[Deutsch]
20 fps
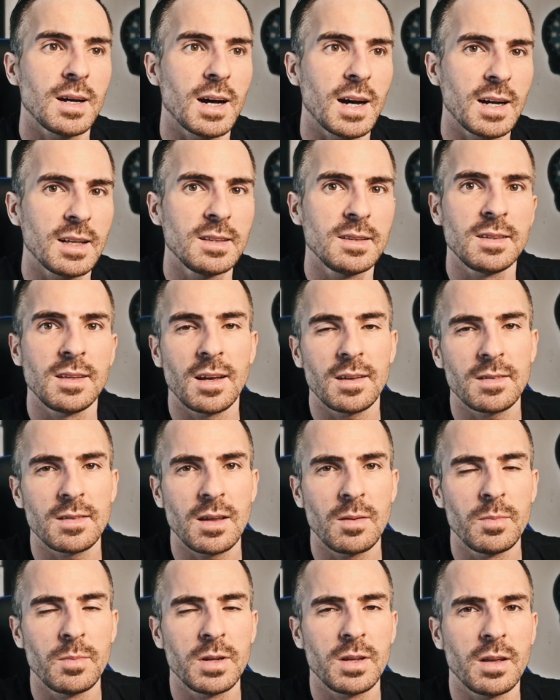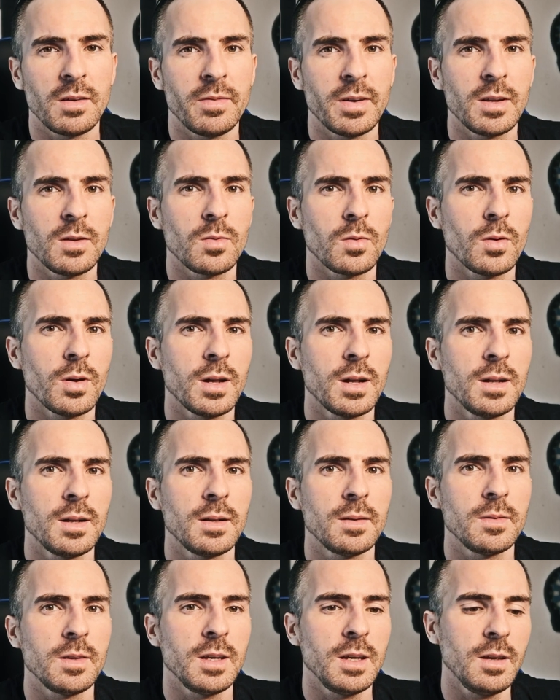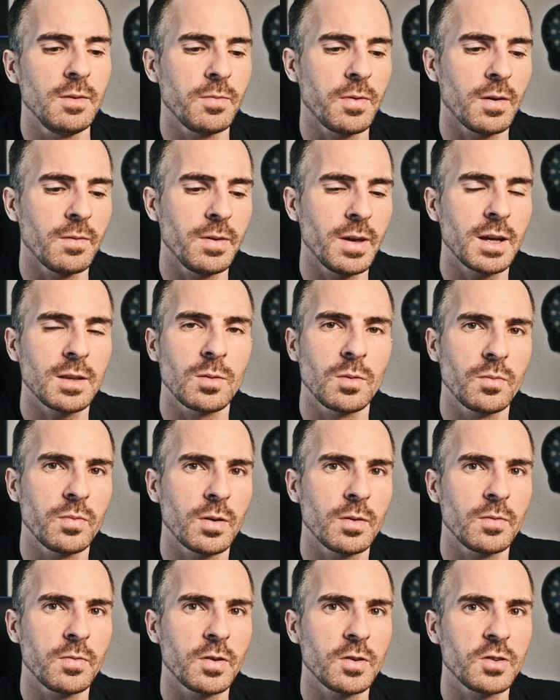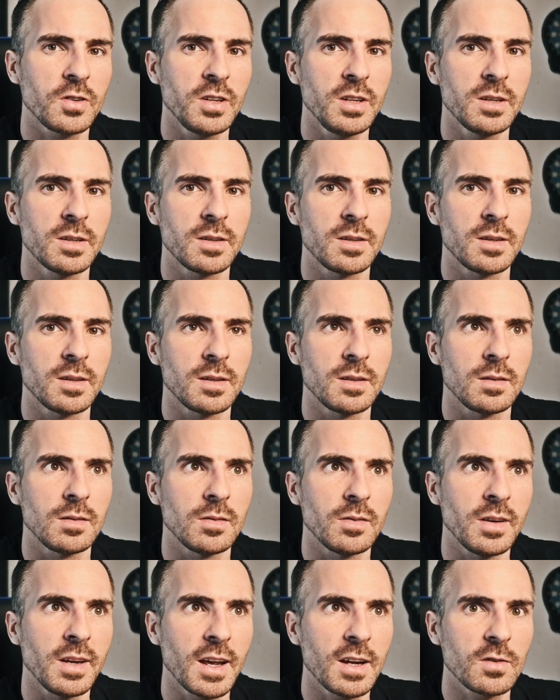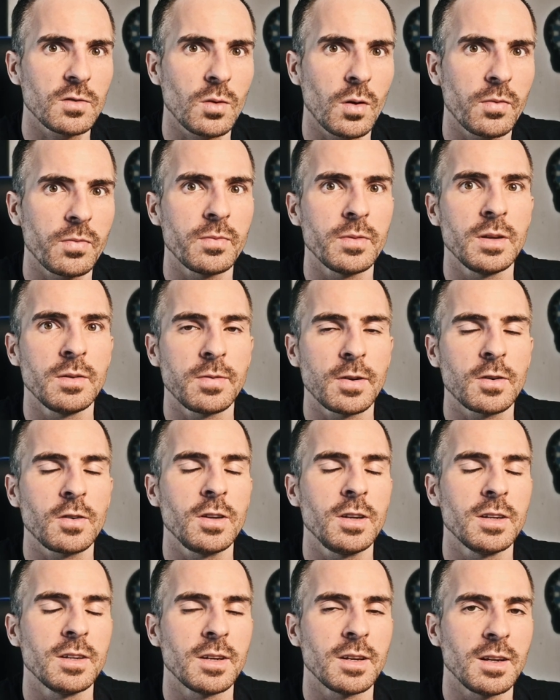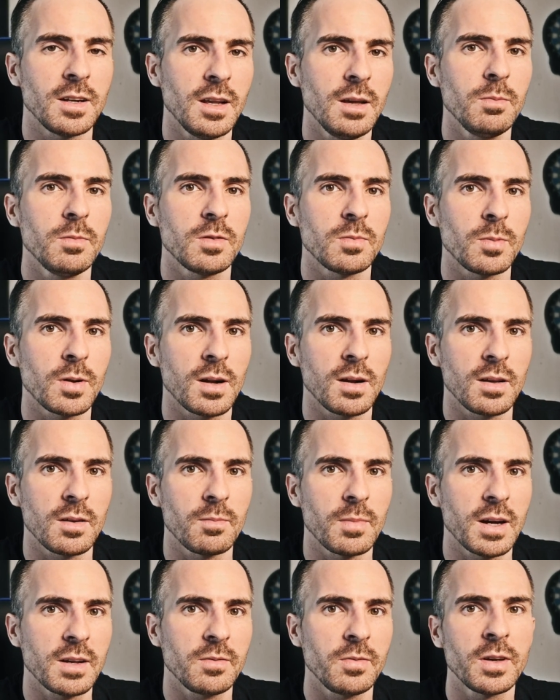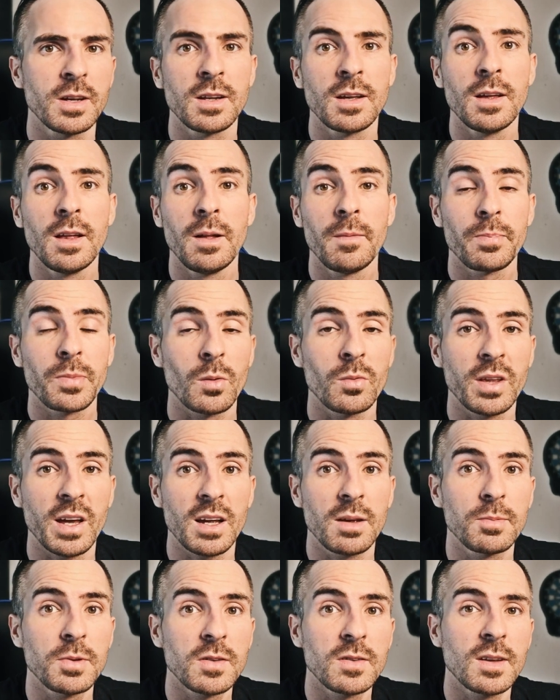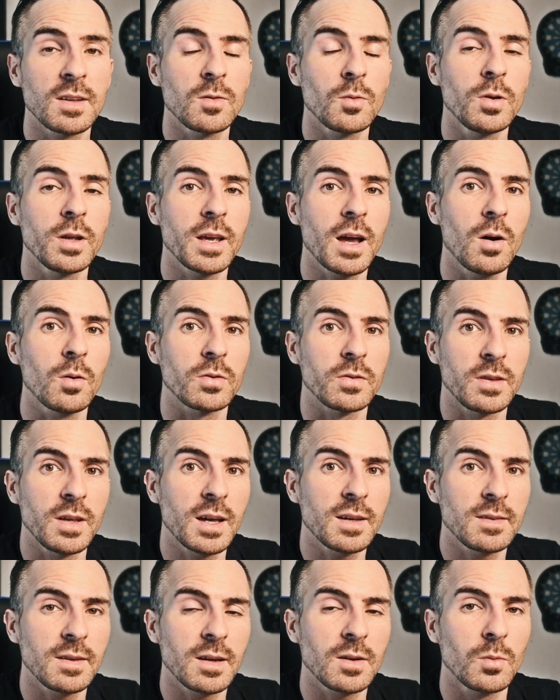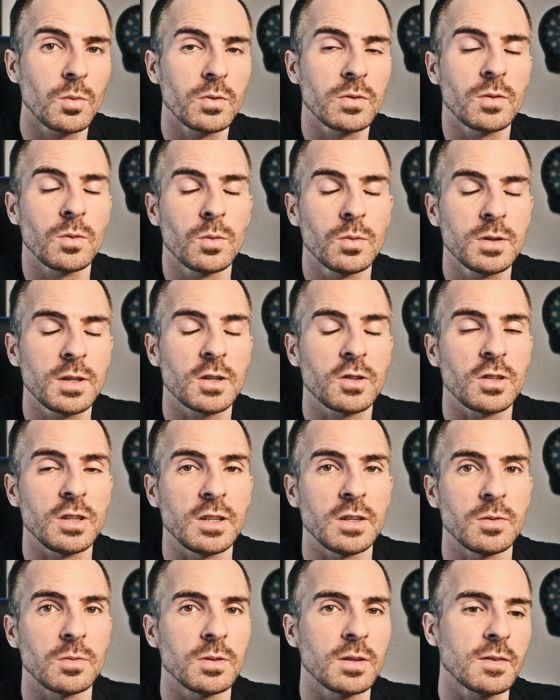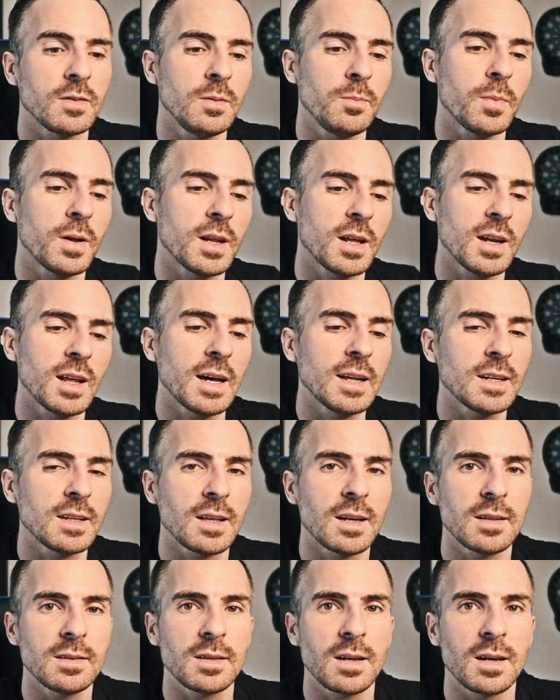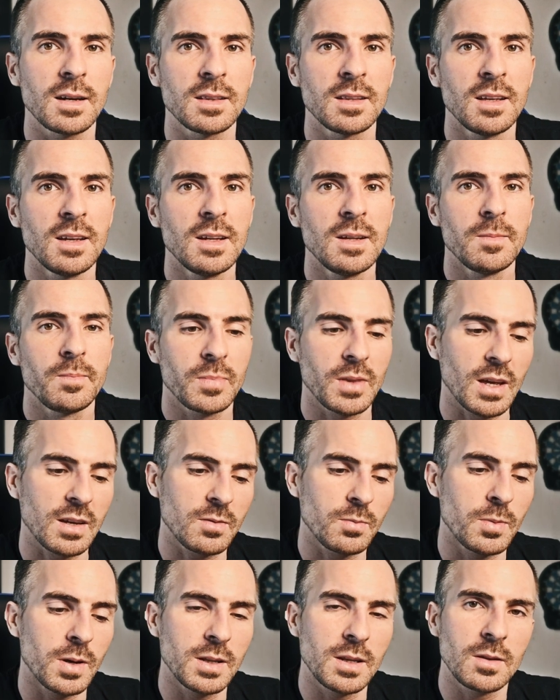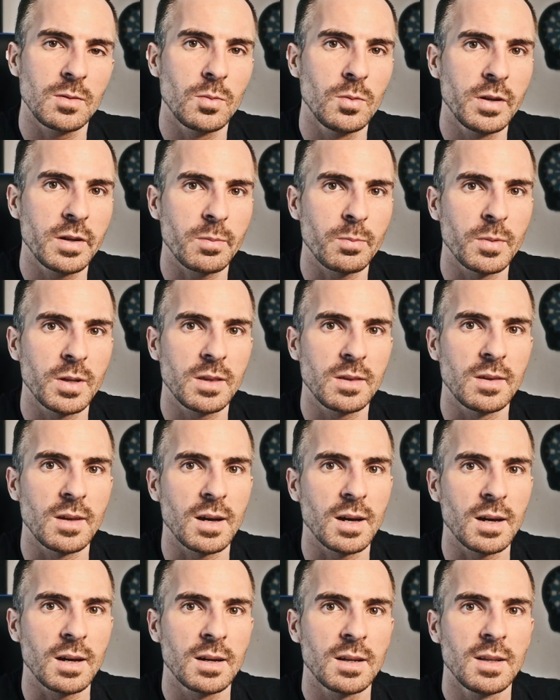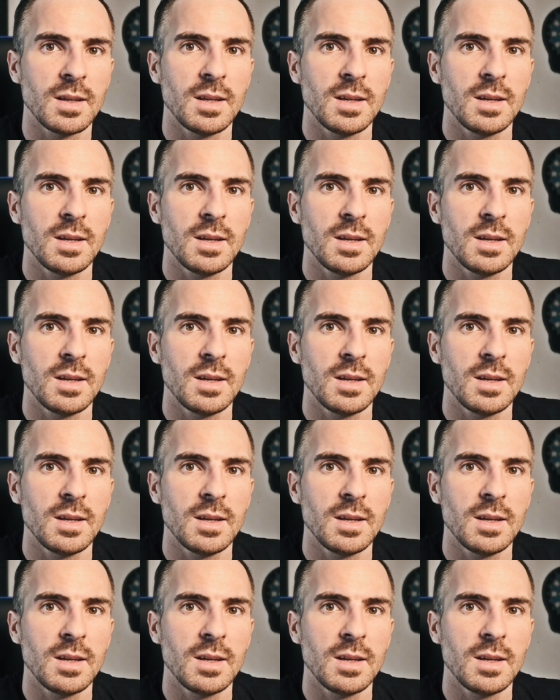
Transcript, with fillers: an, dass damit eventuell die Verwertung von verschiedenen Nährstoffen in verschiedenen Lebensmitteln gemeint wird. Und da gibt es natürlich auch sehr, sehr große Unterschiede. Und das sieht man alleine daran, dass man natürlich mit einer